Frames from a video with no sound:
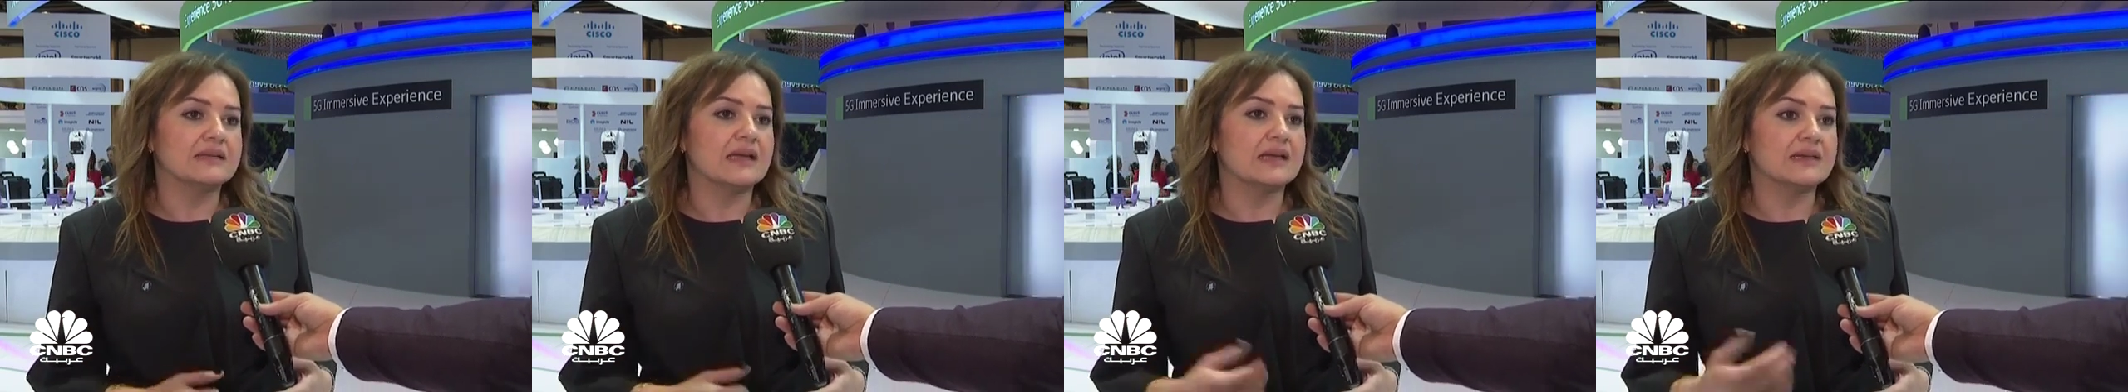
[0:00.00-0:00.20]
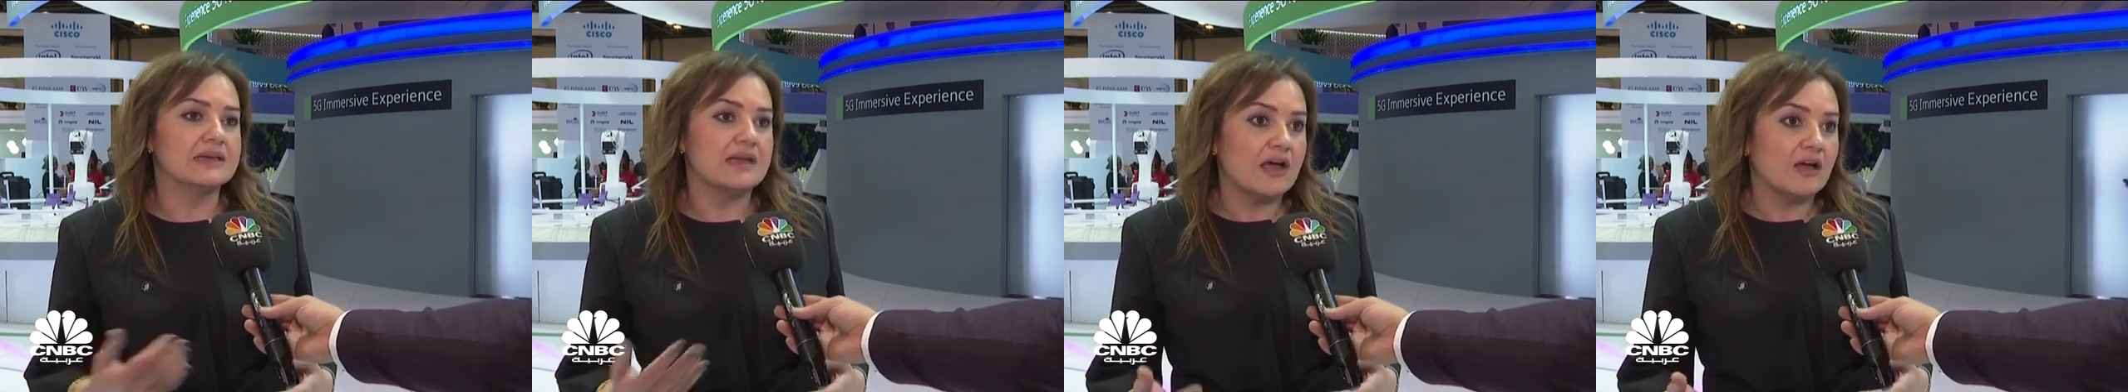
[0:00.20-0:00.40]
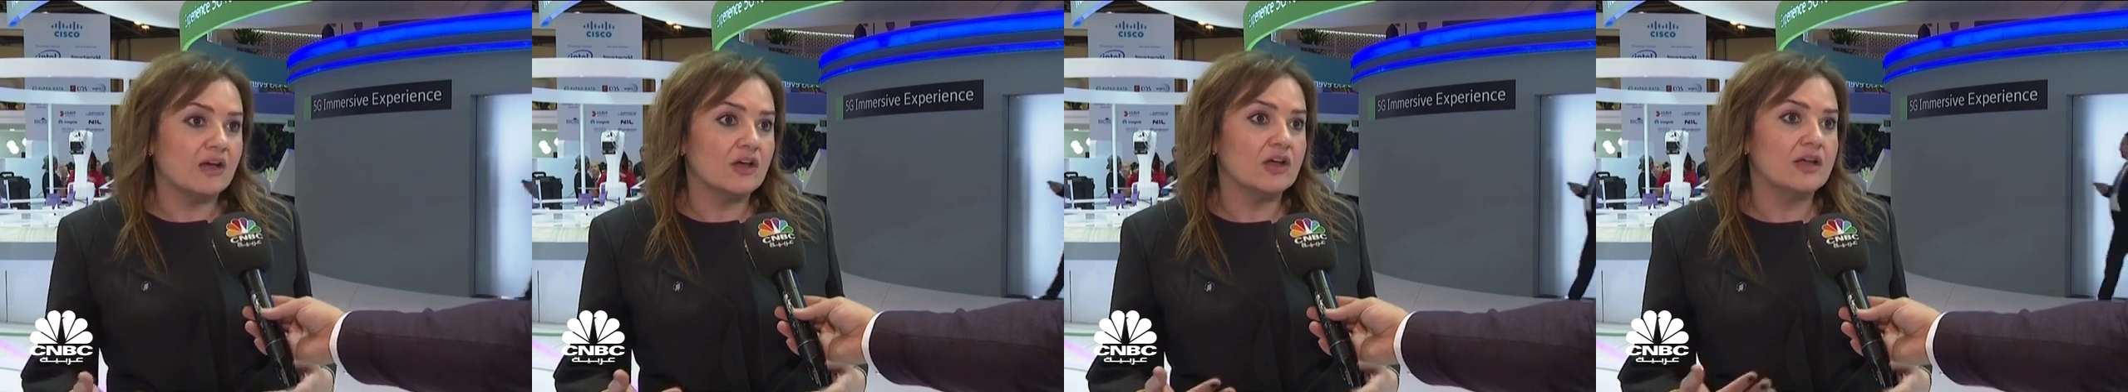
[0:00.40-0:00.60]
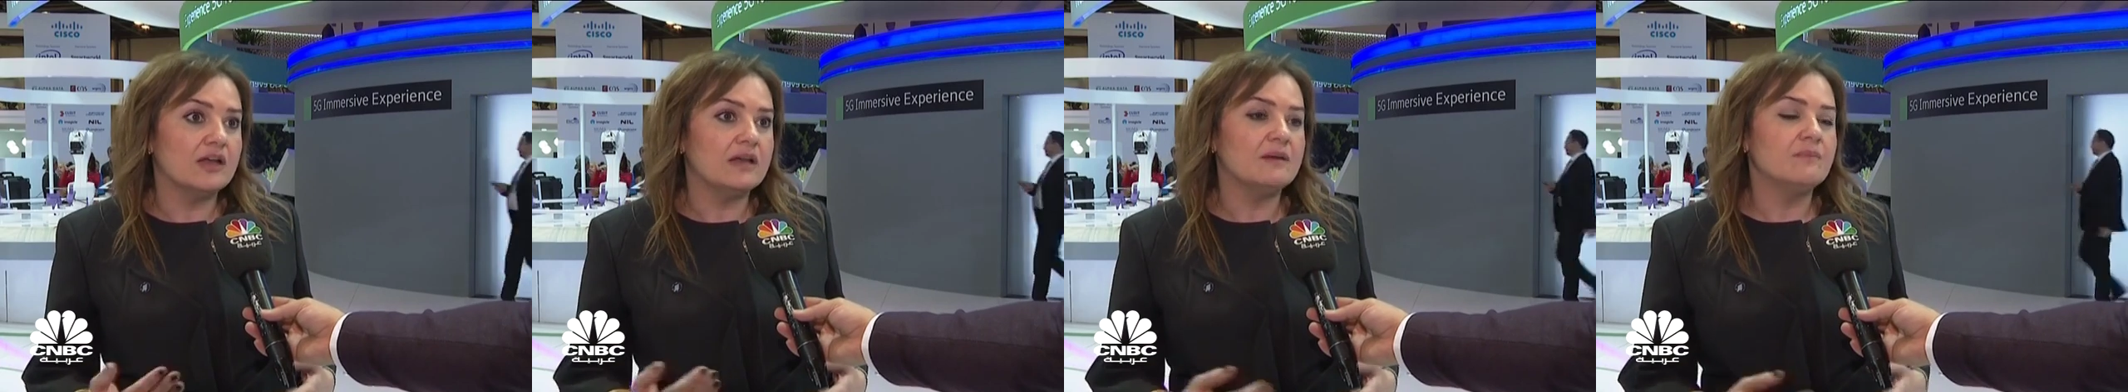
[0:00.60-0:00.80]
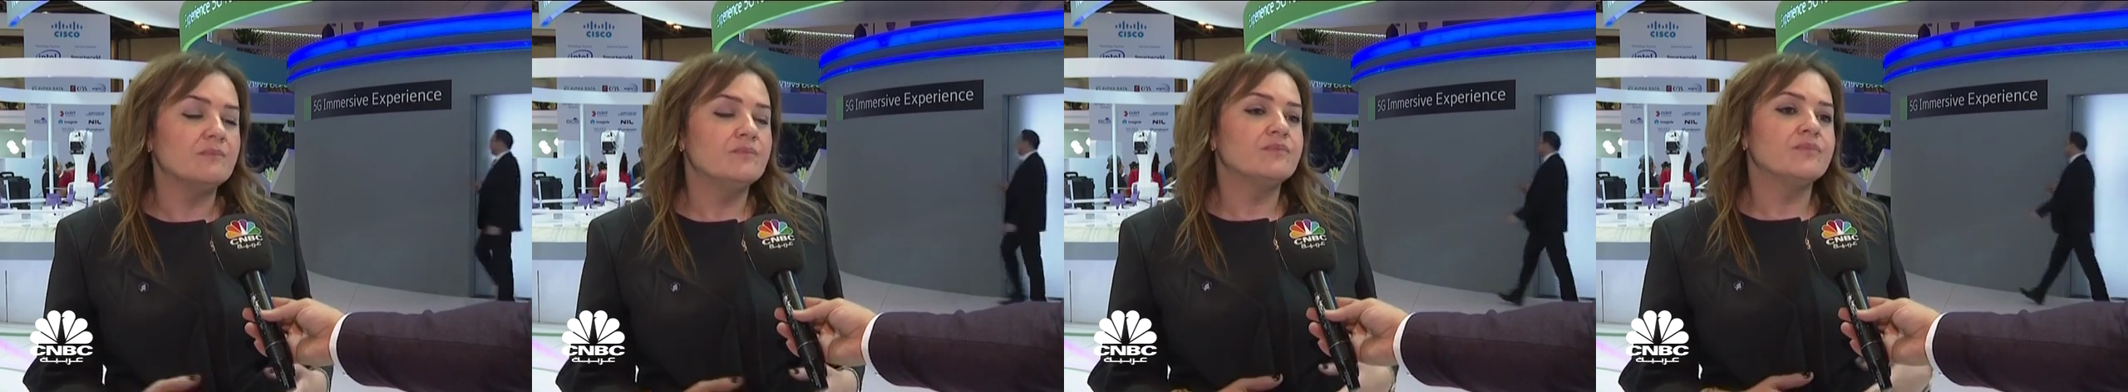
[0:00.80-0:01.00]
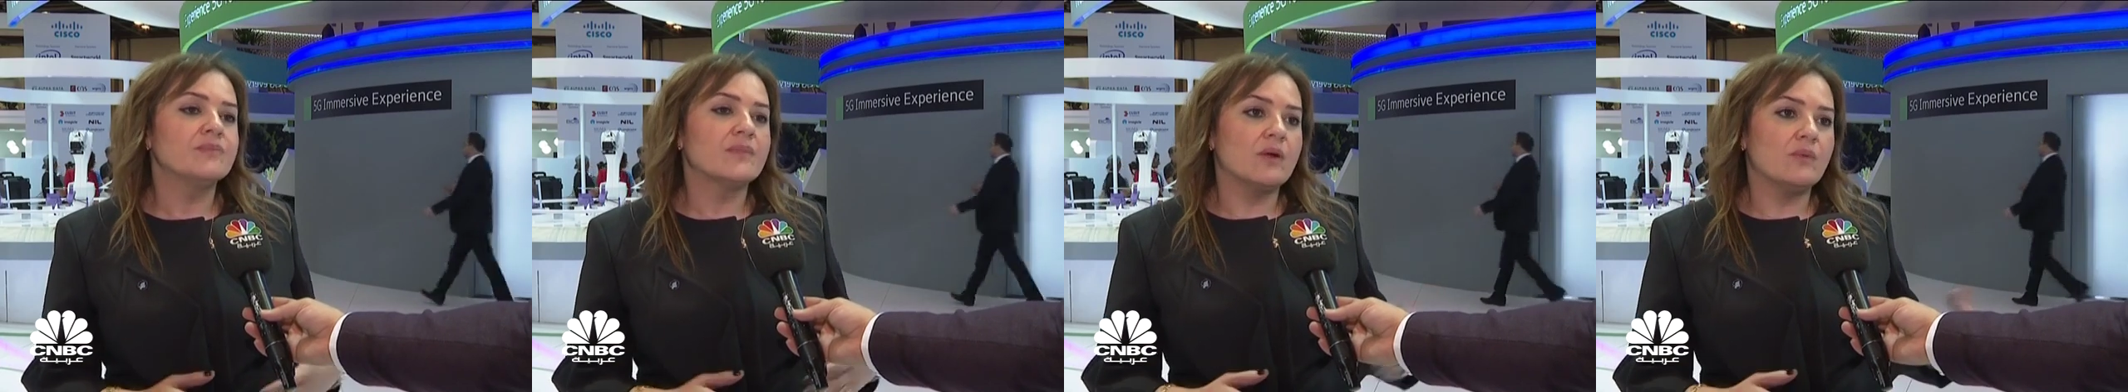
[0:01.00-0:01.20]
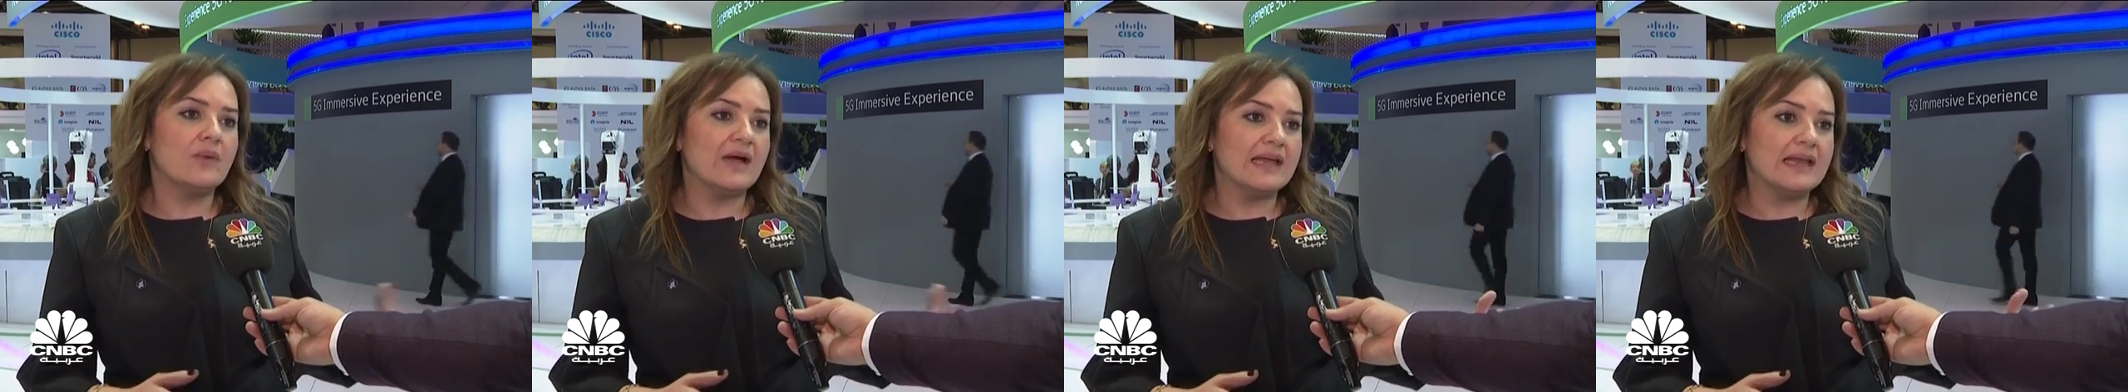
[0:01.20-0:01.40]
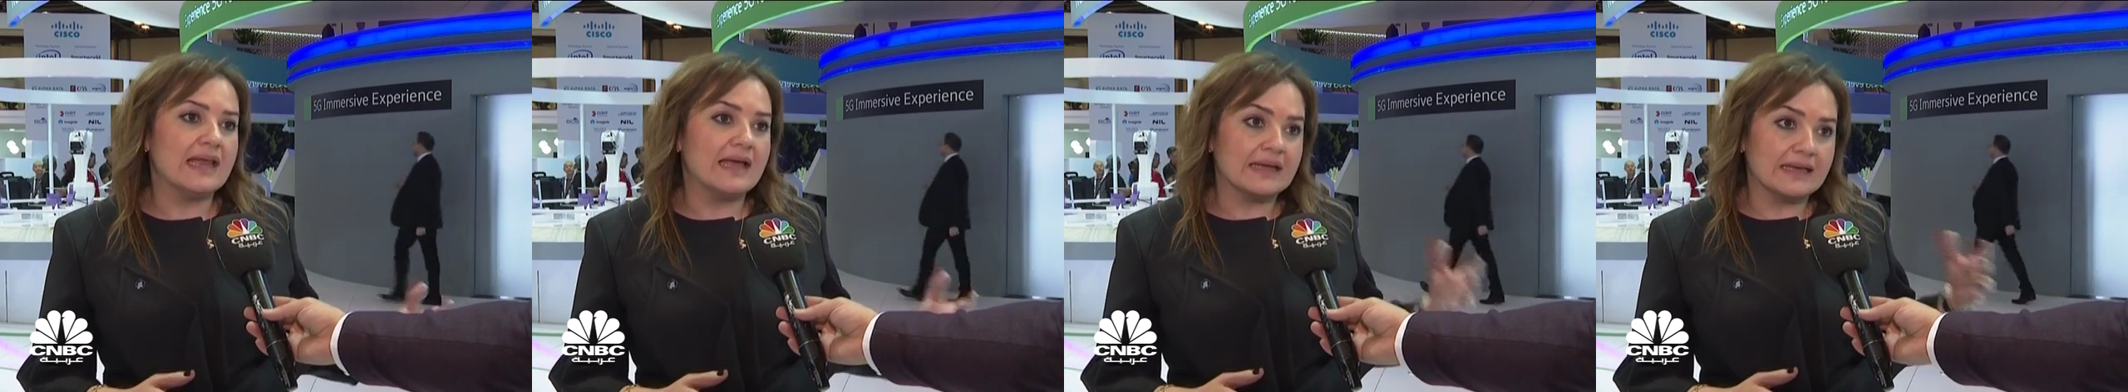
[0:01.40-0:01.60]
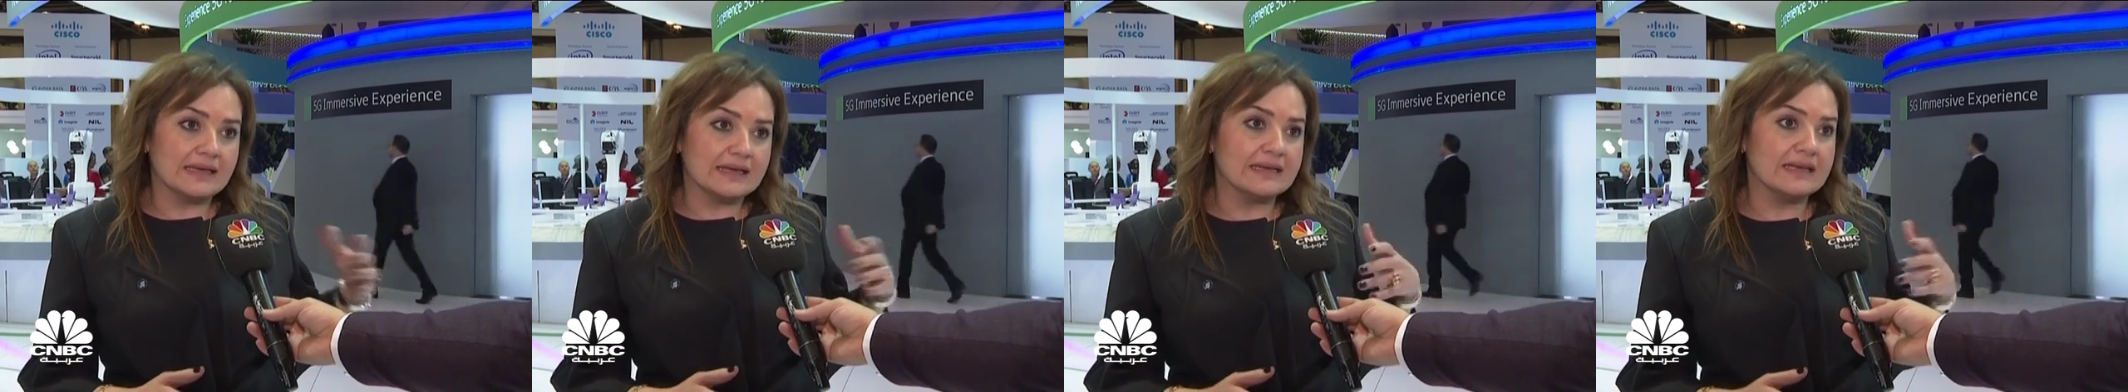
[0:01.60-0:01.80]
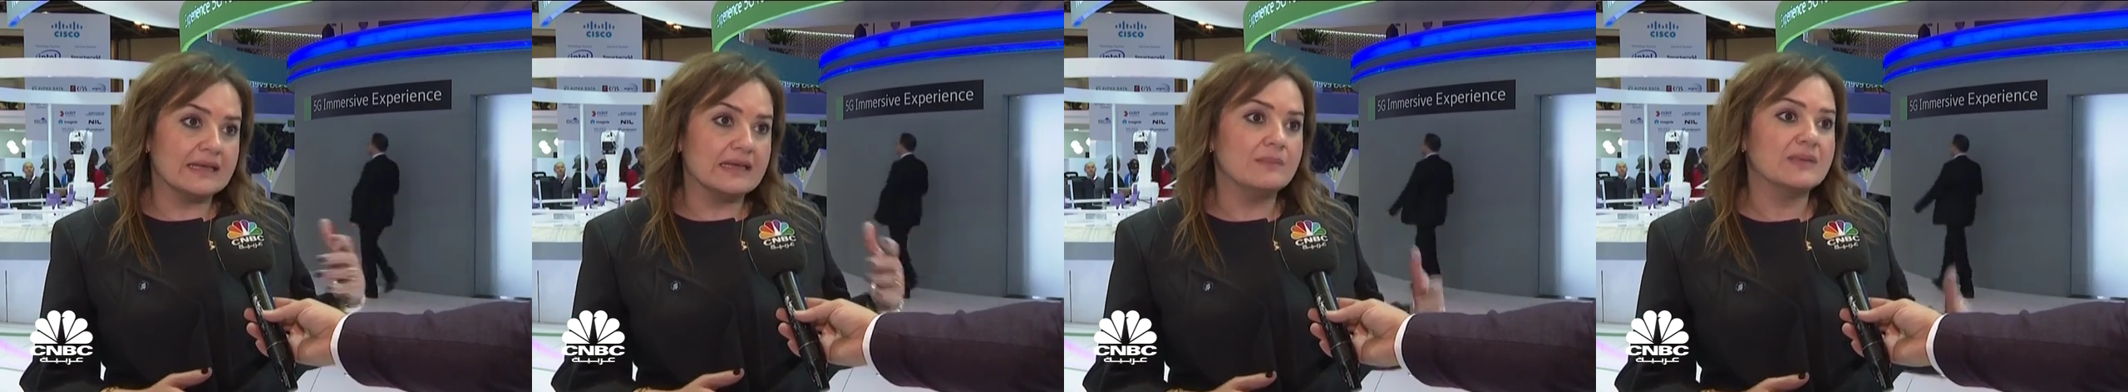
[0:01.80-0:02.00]
النقل والى
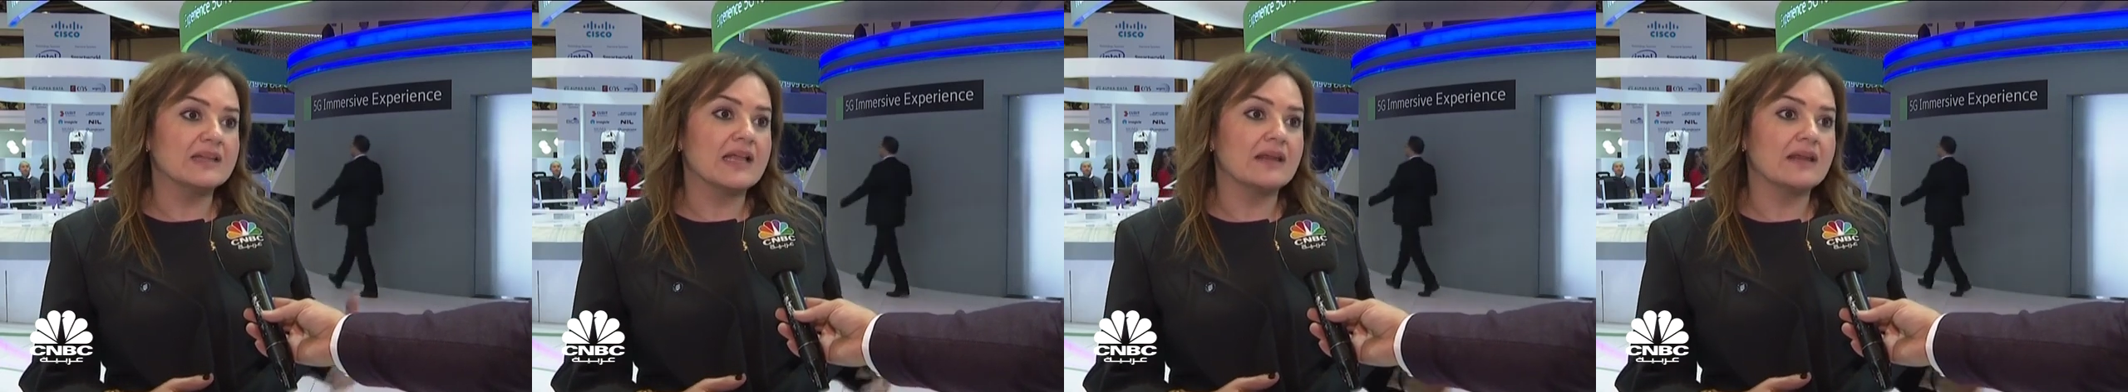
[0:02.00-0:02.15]
اخره من